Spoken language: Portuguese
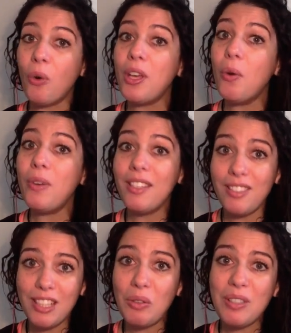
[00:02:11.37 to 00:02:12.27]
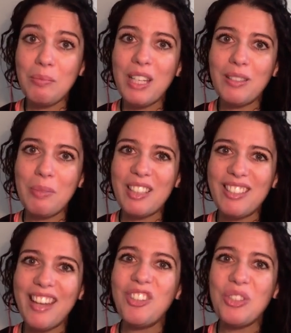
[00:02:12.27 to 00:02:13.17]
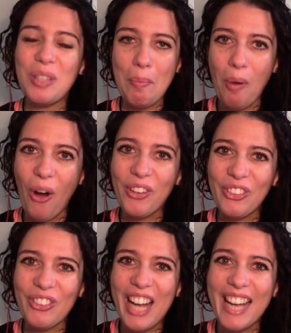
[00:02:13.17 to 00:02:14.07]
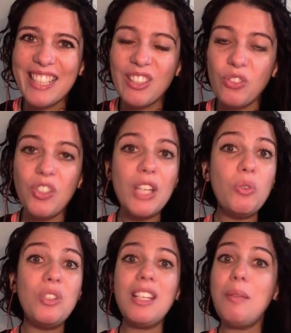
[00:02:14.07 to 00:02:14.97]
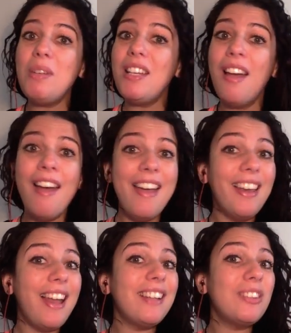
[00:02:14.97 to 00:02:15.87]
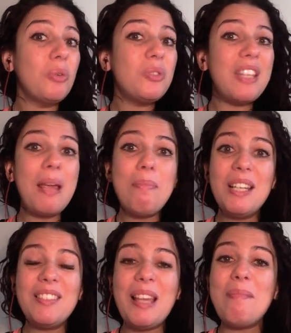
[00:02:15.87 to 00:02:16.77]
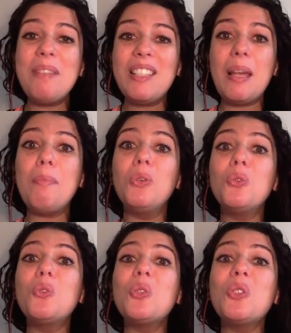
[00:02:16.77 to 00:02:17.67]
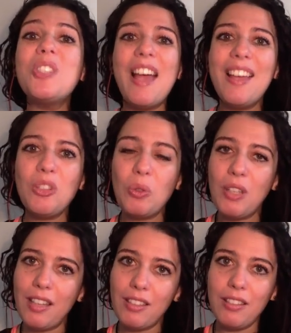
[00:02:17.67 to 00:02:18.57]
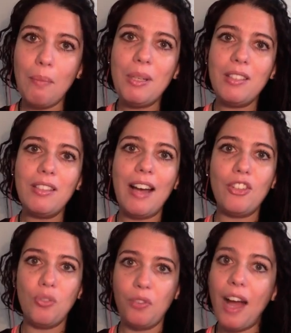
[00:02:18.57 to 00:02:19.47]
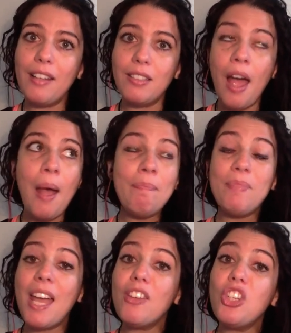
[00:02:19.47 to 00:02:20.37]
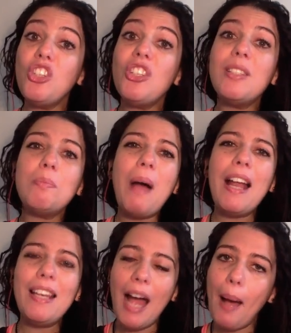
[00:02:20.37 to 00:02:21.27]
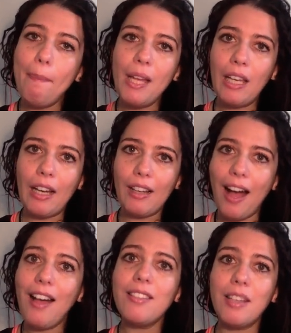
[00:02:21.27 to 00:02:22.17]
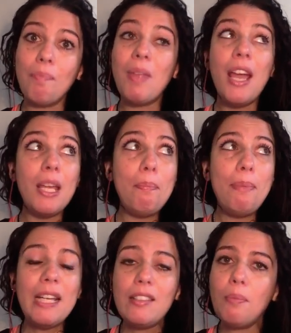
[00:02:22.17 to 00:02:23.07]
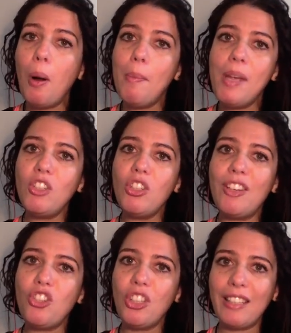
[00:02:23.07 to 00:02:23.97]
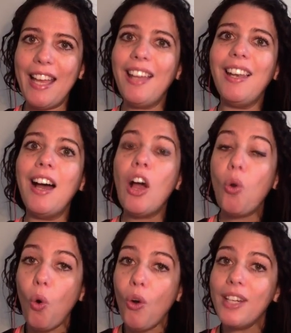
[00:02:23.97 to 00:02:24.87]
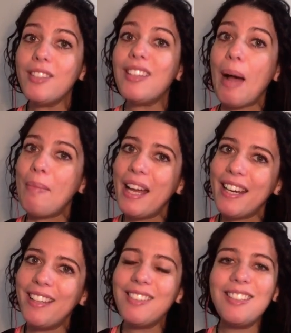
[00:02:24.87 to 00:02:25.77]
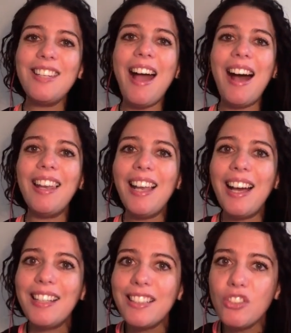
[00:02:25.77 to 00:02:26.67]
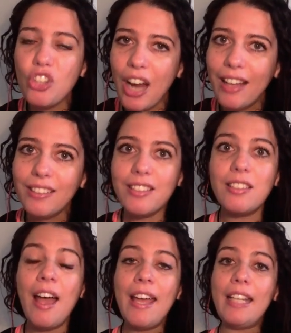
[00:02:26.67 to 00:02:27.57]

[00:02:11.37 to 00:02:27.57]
o que eu ensino às minhas pacientes que moram em lugares frios e que me relatam sempre, sempre, sempre o sucesso que essa simplicidade faz, que é a gente espalhar pela casa e principalmente na janela cores amarelas e alaranjadas.